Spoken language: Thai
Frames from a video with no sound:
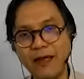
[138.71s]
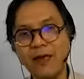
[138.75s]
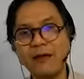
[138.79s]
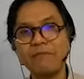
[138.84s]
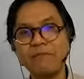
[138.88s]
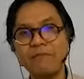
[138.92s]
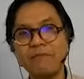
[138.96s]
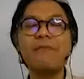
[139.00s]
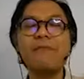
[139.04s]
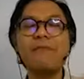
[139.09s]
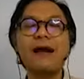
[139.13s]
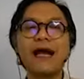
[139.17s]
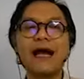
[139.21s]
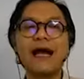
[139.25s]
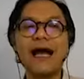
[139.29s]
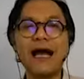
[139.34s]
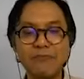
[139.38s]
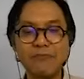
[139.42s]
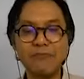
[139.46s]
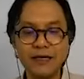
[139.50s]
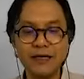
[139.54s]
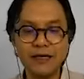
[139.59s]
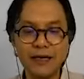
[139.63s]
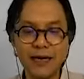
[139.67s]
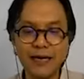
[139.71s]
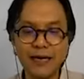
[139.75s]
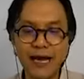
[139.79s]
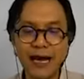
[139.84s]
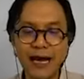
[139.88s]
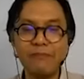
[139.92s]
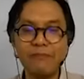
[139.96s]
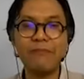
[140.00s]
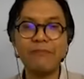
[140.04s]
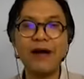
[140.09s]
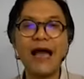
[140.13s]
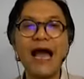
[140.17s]
ภาคบังคับคือ อะไรครับ
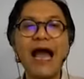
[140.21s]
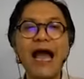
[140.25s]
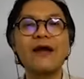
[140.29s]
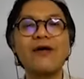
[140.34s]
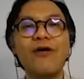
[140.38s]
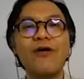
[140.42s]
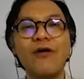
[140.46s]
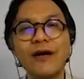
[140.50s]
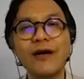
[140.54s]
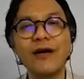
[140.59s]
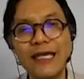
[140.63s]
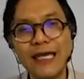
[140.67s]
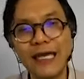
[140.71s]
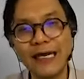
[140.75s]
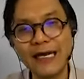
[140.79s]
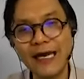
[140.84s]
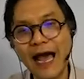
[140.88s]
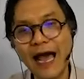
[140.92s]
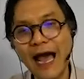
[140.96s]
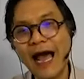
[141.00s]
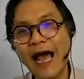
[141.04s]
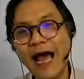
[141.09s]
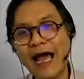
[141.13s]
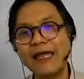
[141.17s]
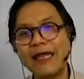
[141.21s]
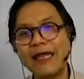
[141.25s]
อ่านออกเขียนได้